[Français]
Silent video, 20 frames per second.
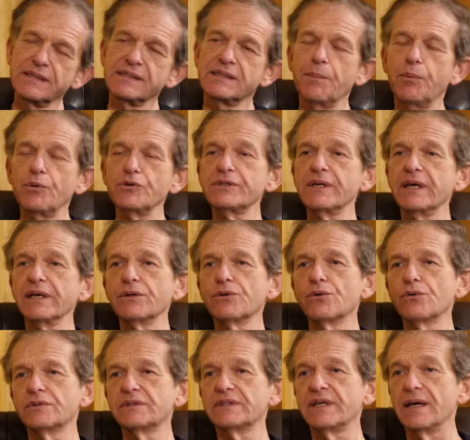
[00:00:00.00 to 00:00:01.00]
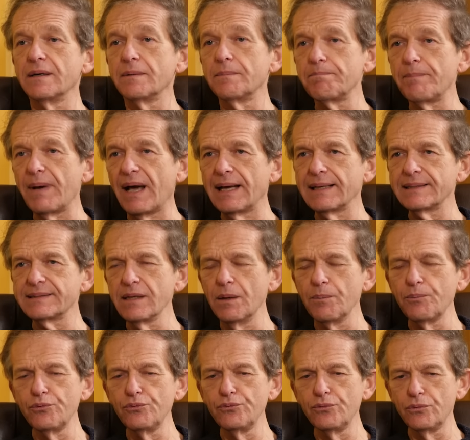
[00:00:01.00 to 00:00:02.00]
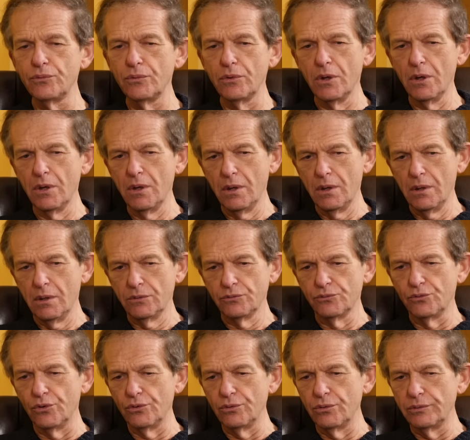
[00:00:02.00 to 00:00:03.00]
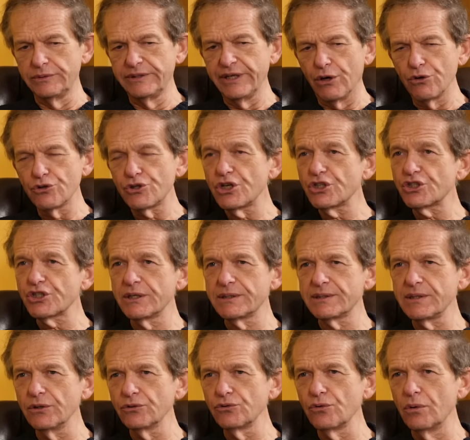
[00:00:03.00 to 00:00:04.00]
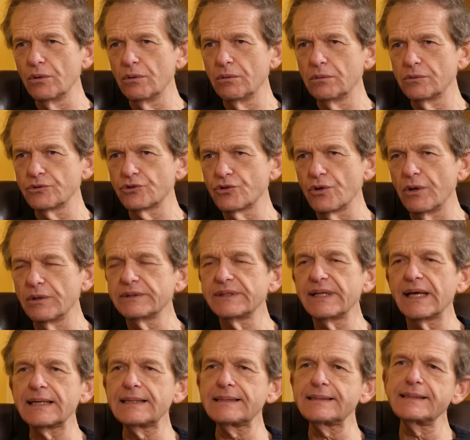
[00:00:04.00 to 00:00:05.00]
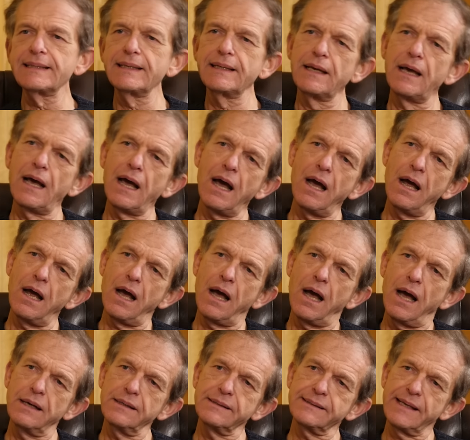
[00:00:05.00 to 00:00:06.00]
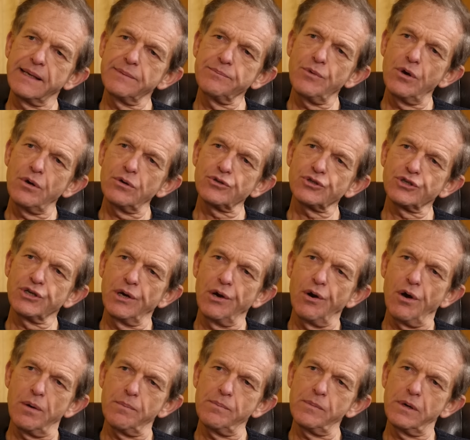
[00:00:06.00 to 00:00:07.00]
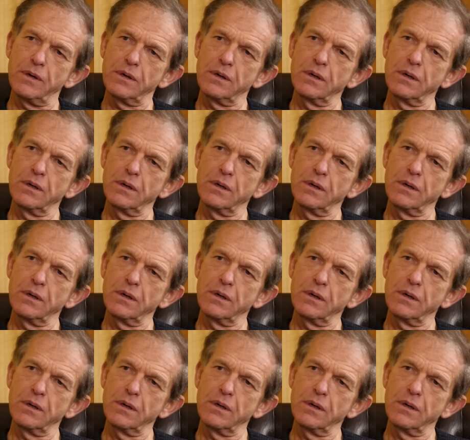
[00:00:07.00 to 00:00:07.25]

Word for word: C'est pour ça que, tiens, par exemple, des recherches récentes on, sont intéressées à Alzheimer chez l'homme.